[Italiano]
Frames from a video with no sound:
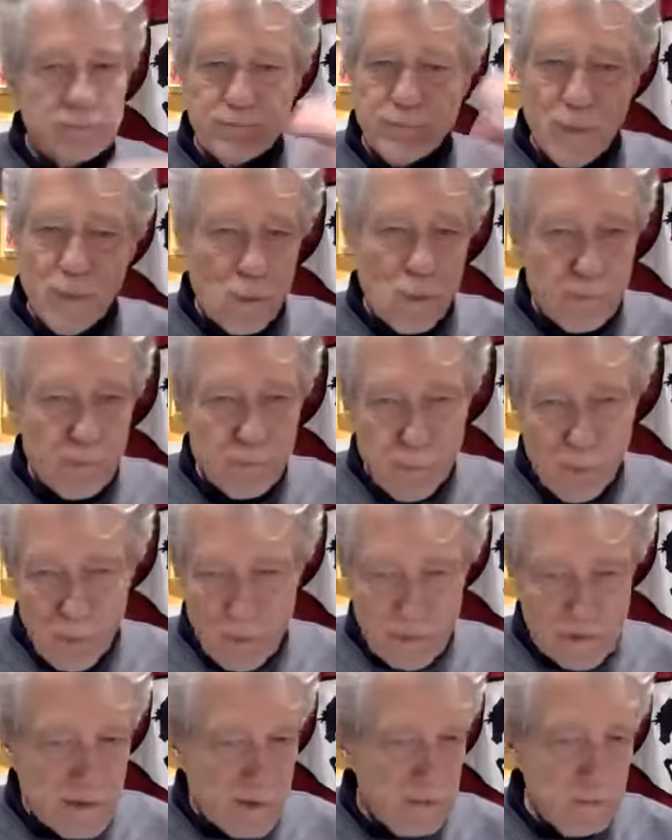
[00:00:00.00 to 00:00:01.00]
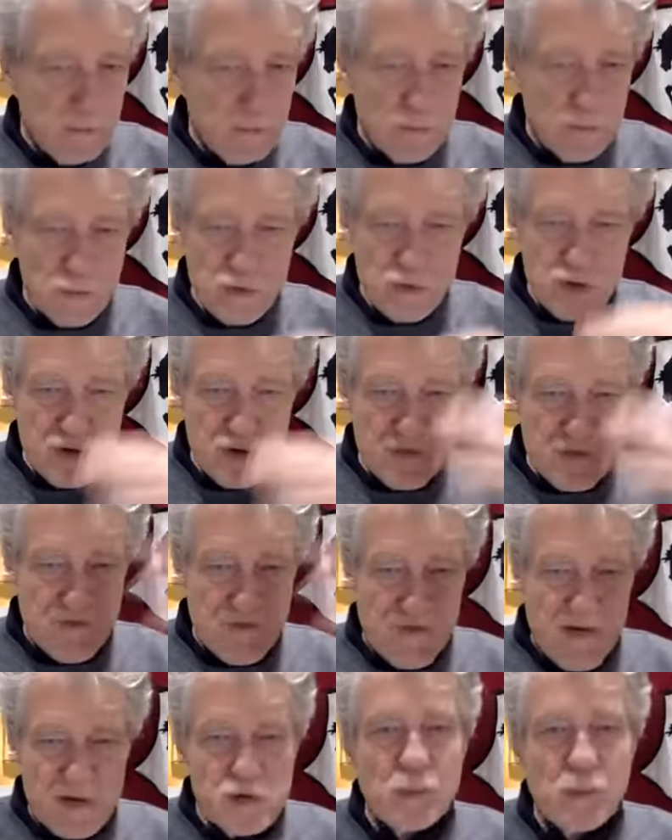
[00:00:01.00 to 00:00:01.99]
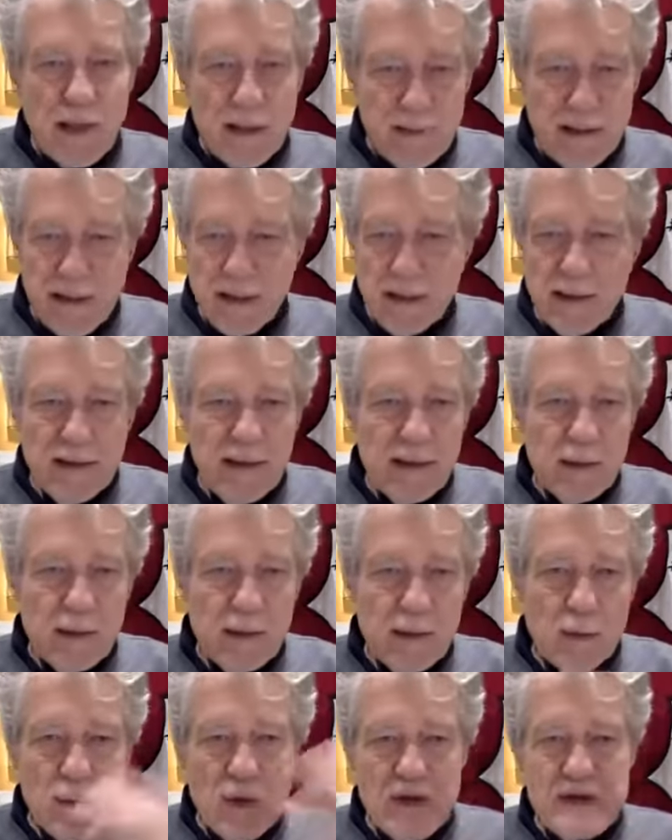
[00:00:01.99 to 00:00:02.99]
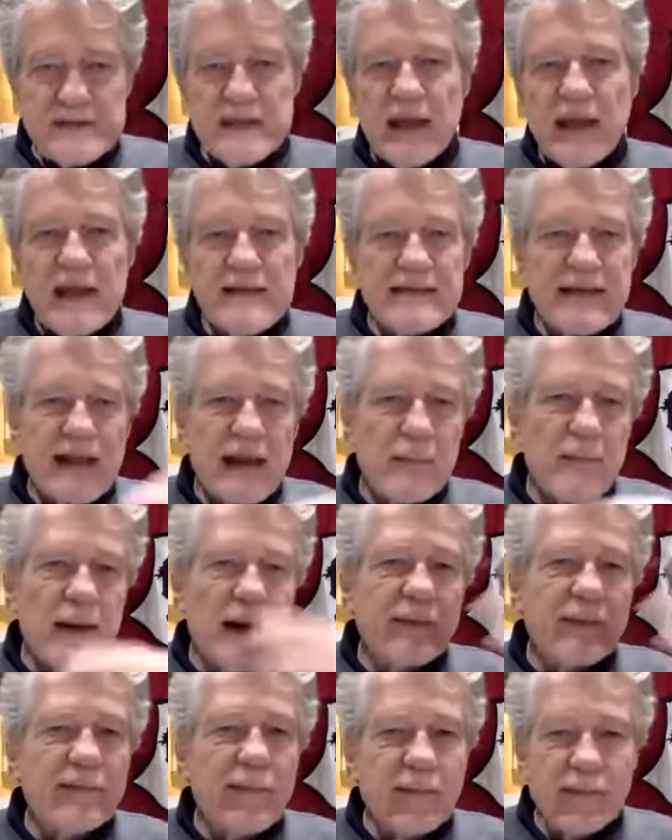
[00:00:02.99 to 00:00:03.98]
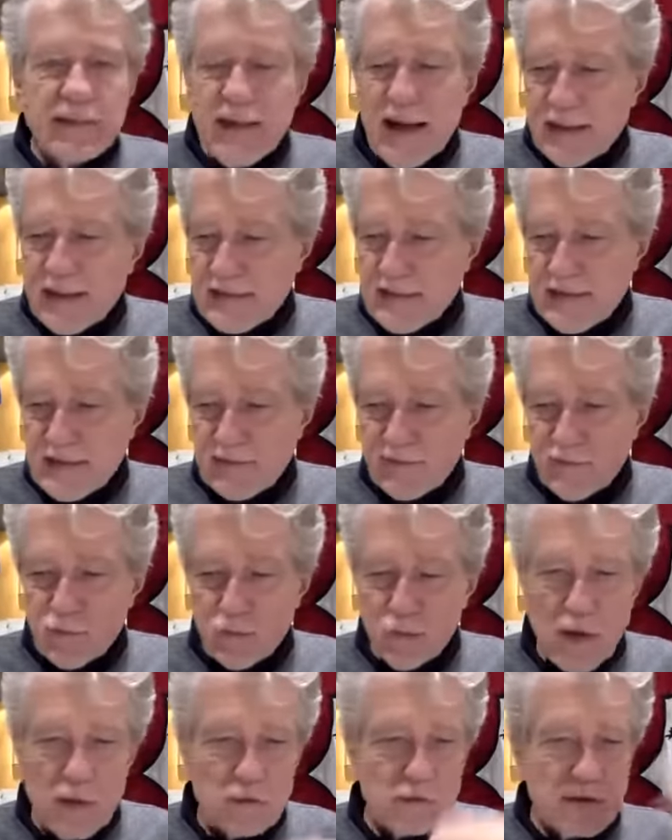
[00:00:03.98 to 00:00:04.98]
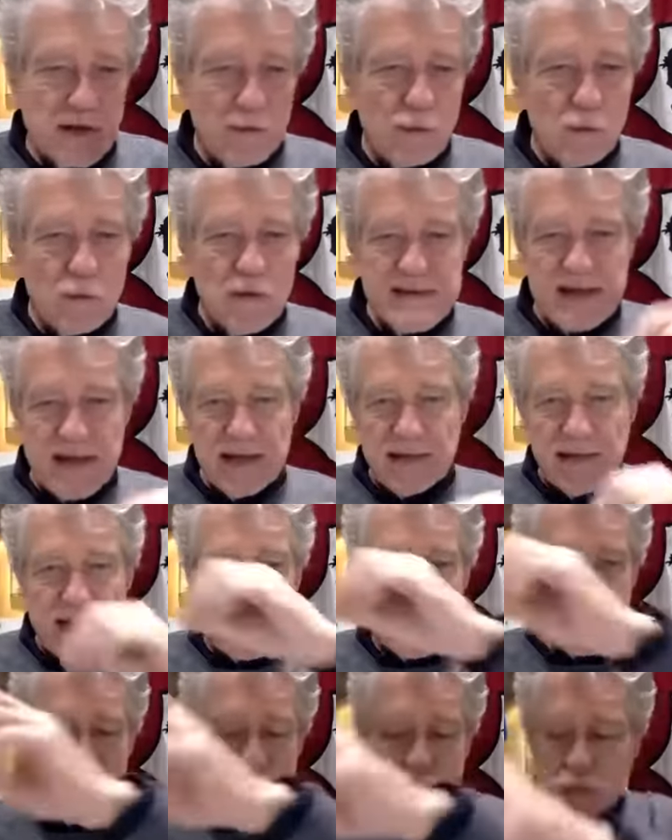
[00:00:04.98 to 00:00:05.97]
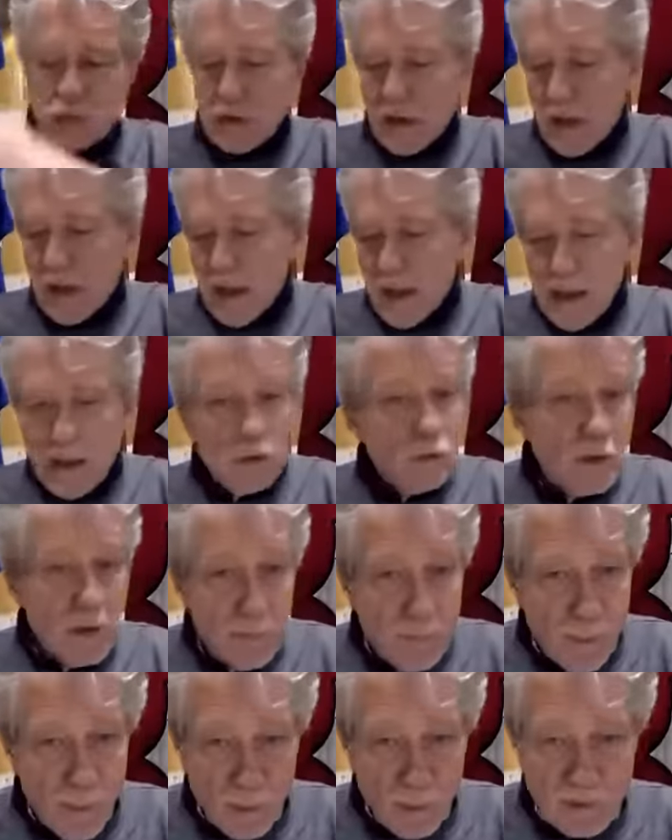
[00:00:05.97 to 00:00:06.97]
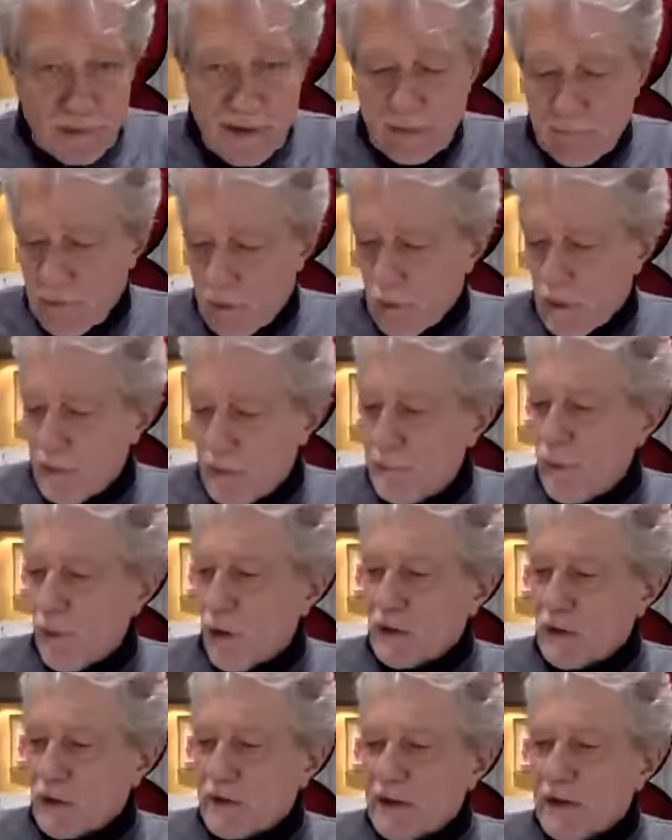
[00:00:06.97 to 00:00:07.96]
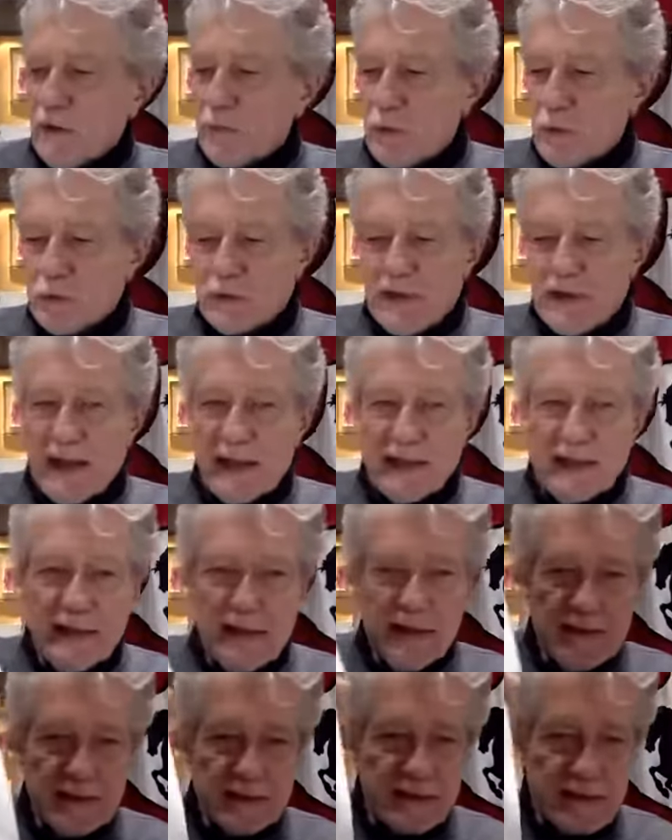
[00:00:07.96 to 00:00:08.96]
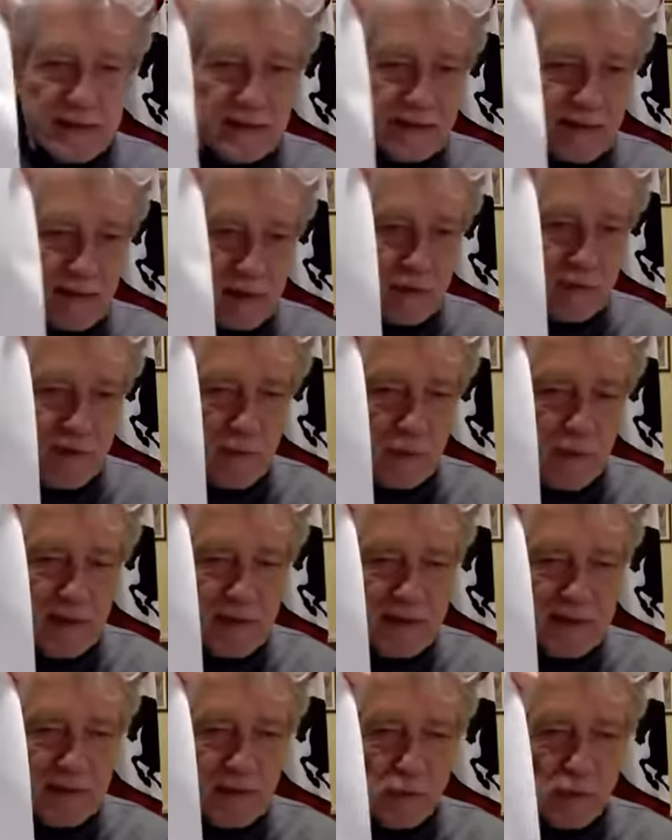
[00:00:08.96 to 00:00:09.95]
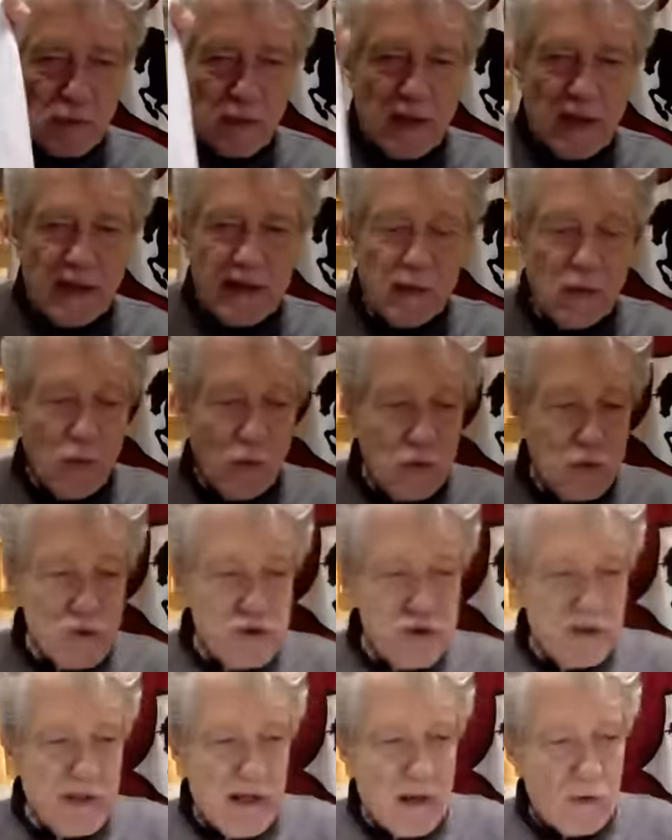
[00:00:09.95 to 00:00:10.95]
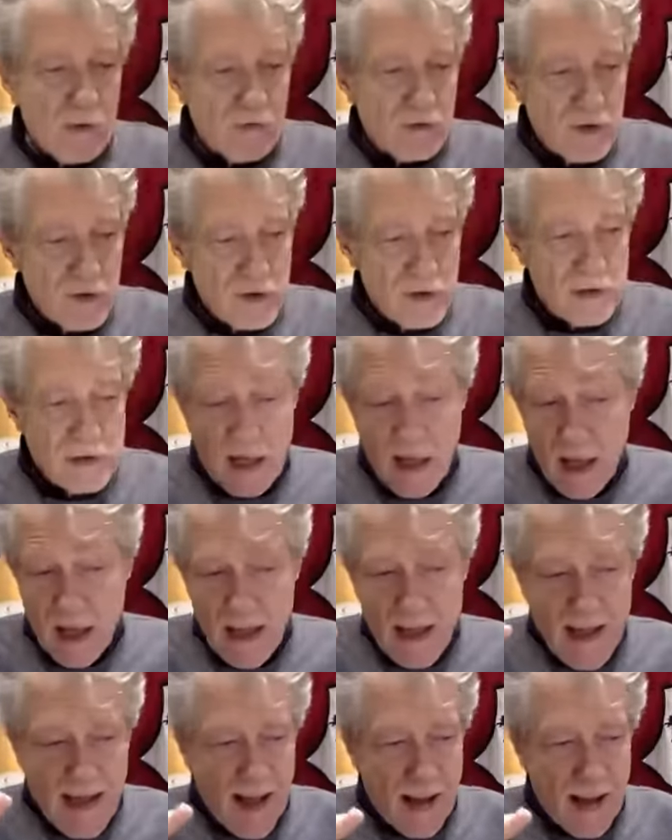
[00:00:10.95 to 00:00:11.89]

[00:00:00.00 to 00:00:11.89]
Poco importa, non ci faccio polemica. Questa è la sarabanda dei dati che volano tra noi, l'azienda e la regione. Non importa, quello che importa è il numero totale. 39 guariti totali oggi nella nostra città.